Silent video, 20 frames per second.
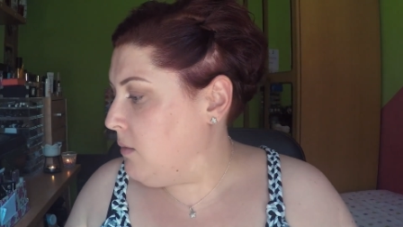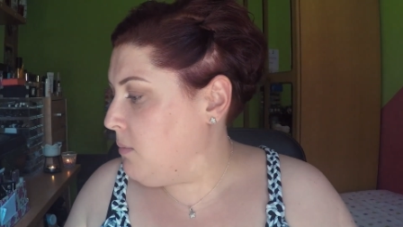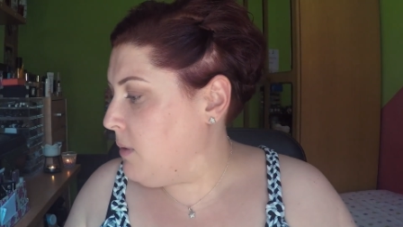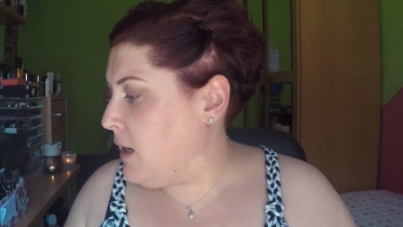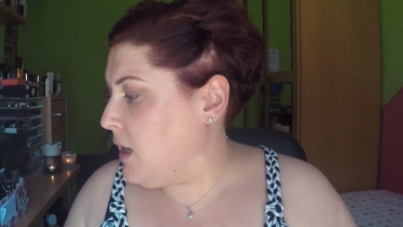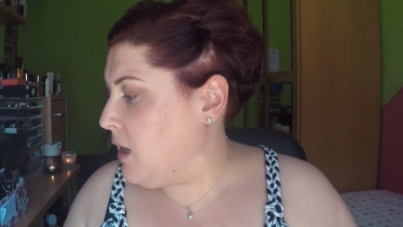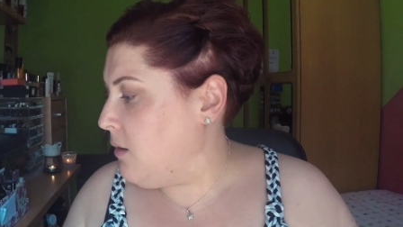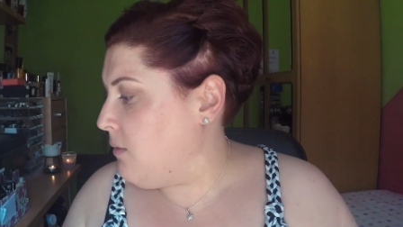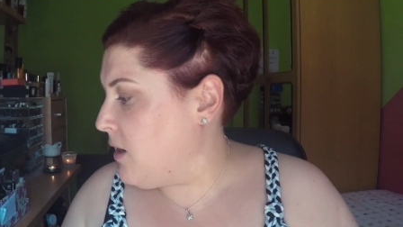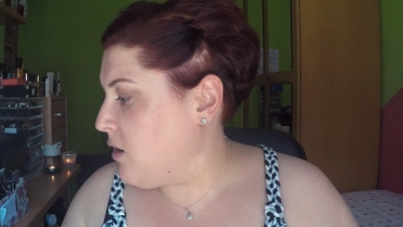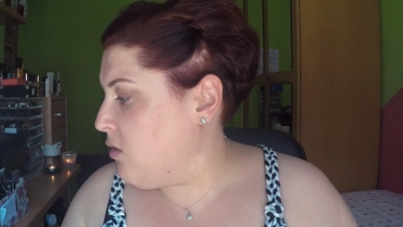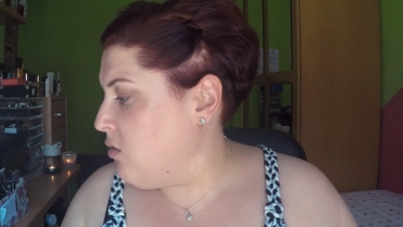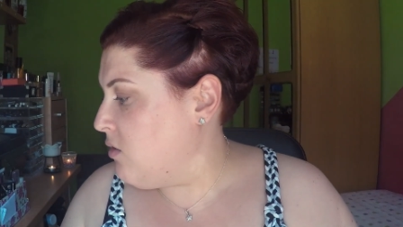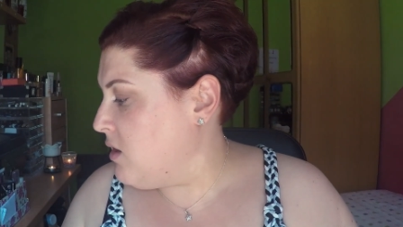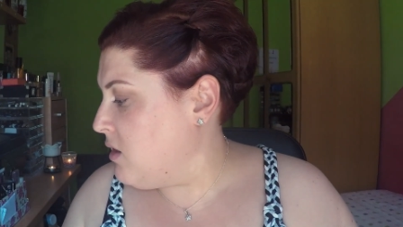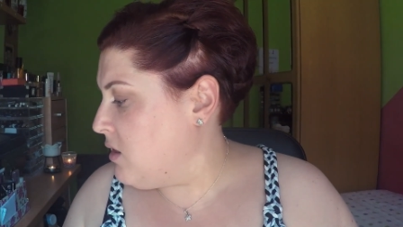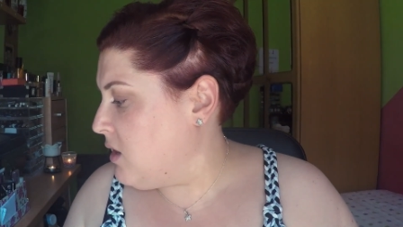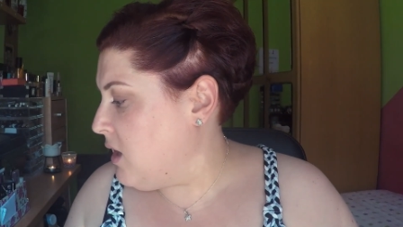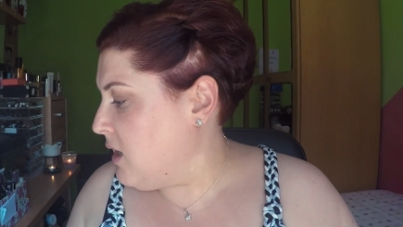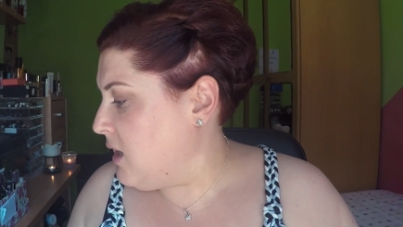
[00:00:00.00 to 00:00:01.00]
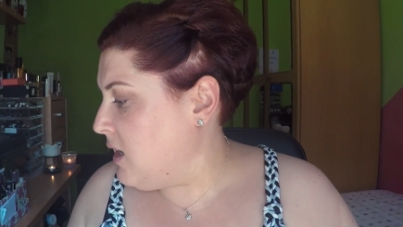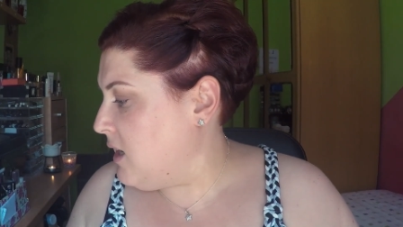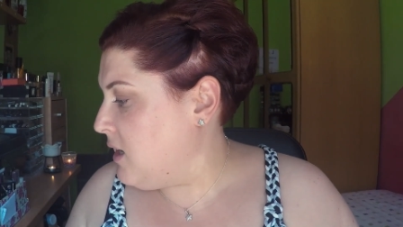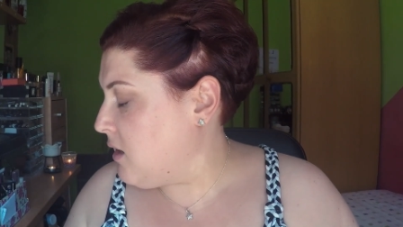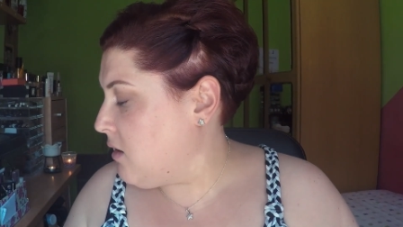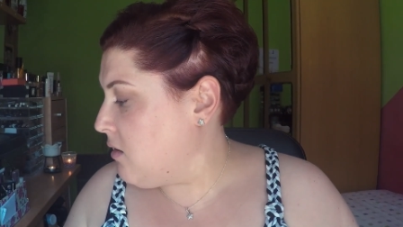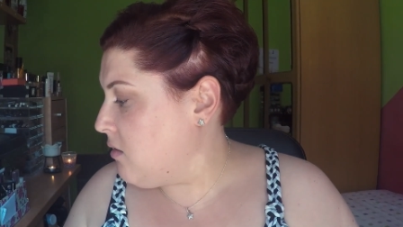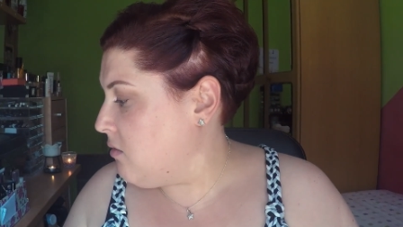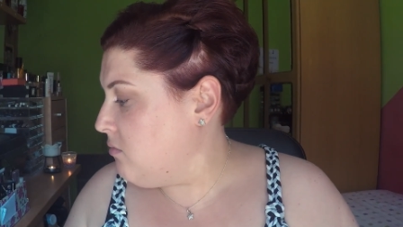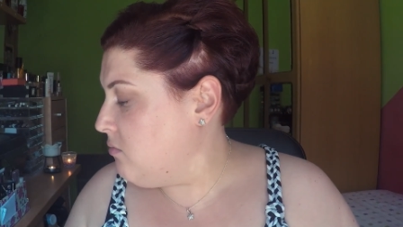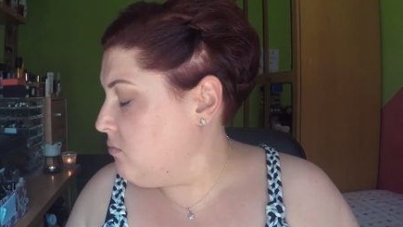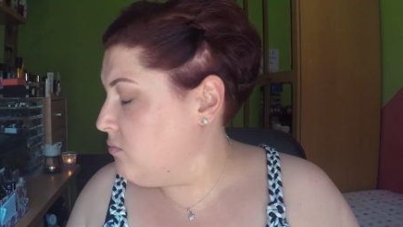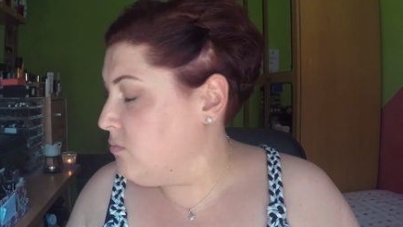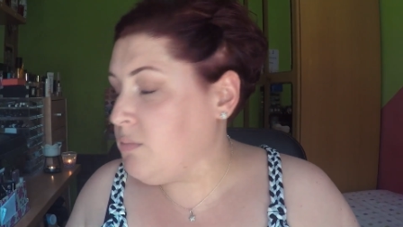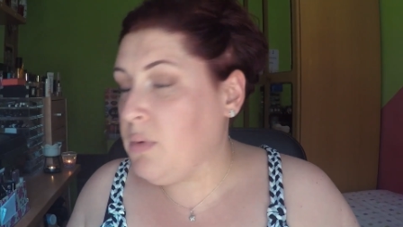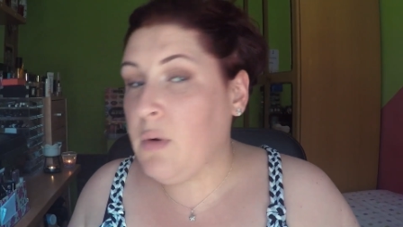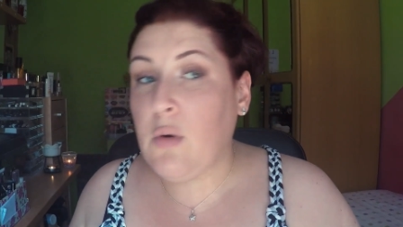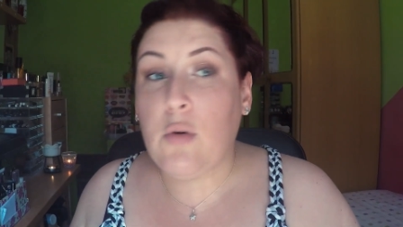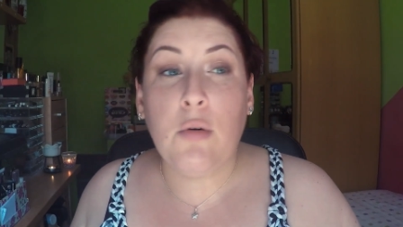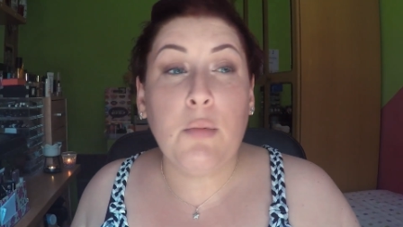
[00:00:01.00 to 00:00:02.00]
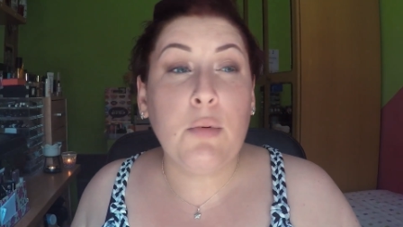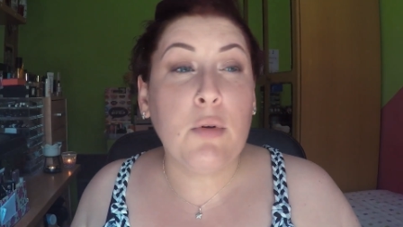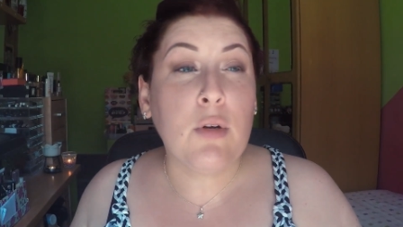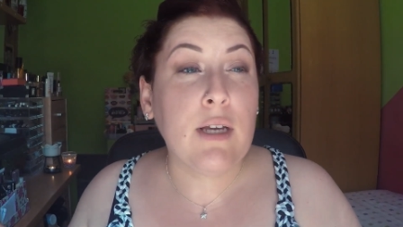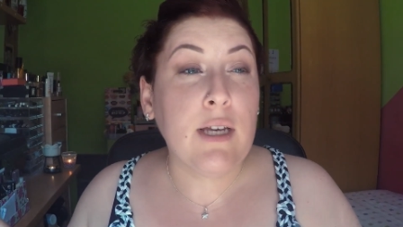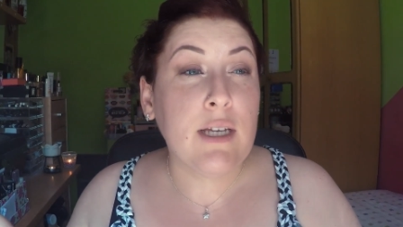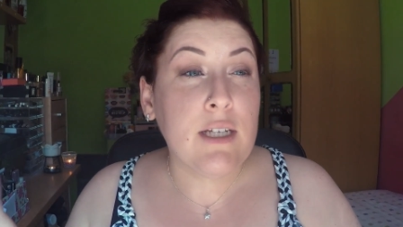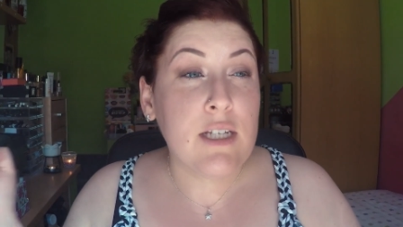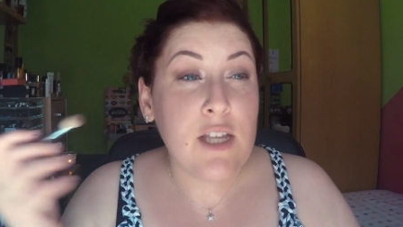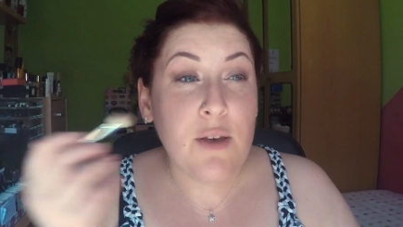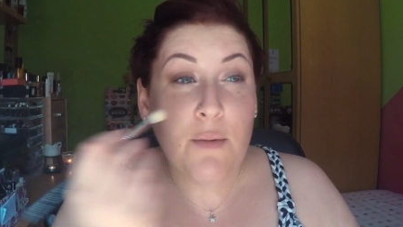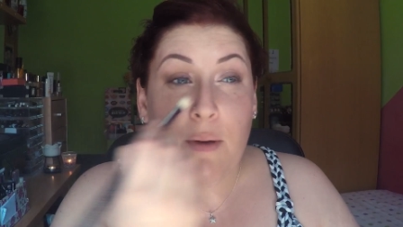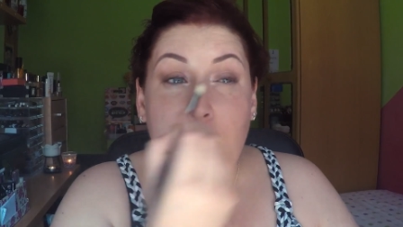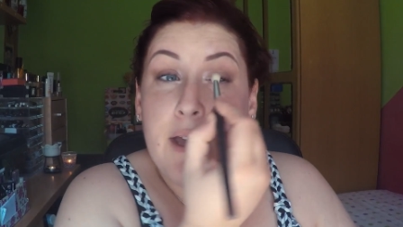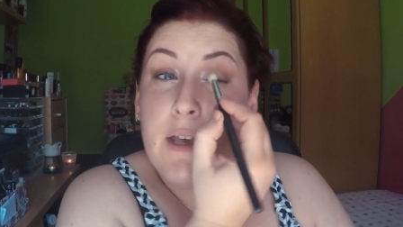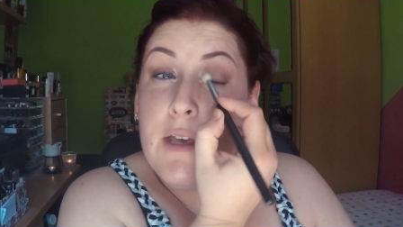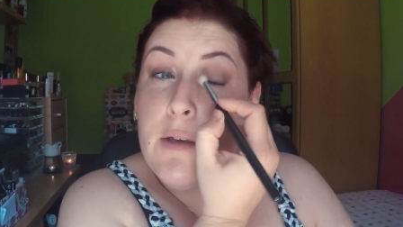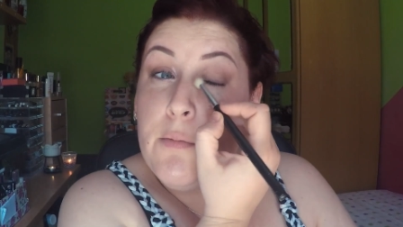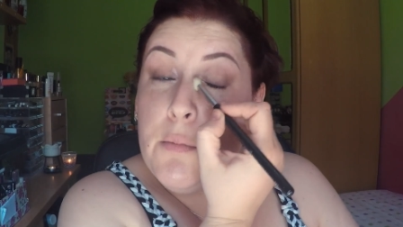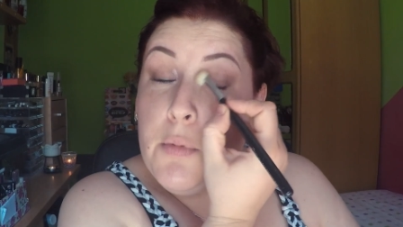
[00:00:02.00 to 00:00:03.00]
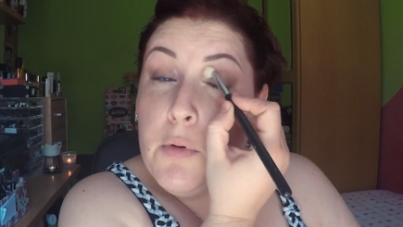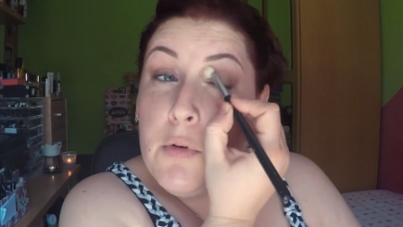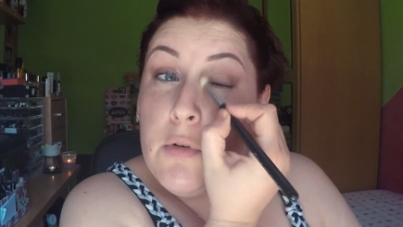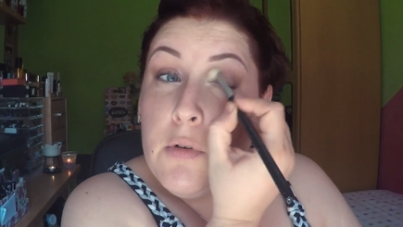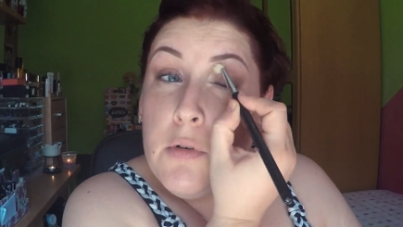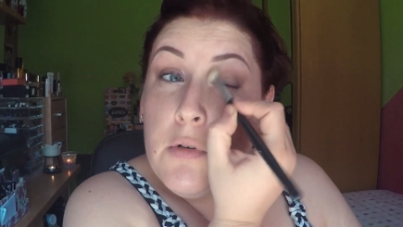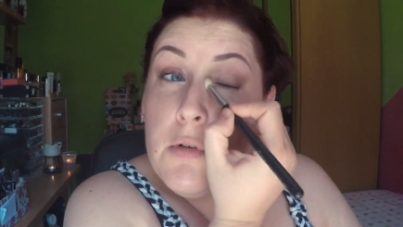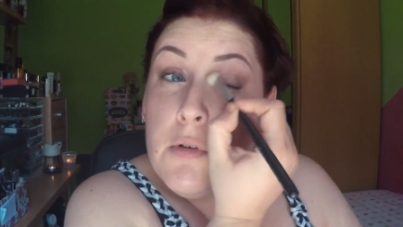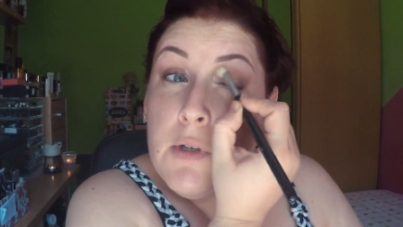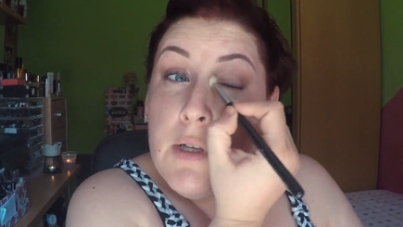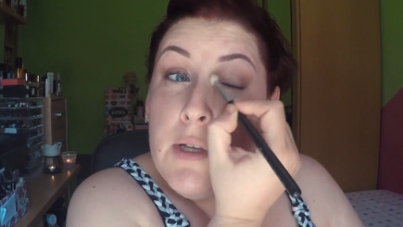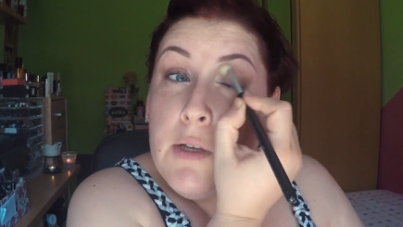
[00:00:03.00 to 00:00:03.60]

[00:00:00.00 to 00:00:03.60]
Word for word: para acabarlo de integrar un poco, porque se ve ahí un poco,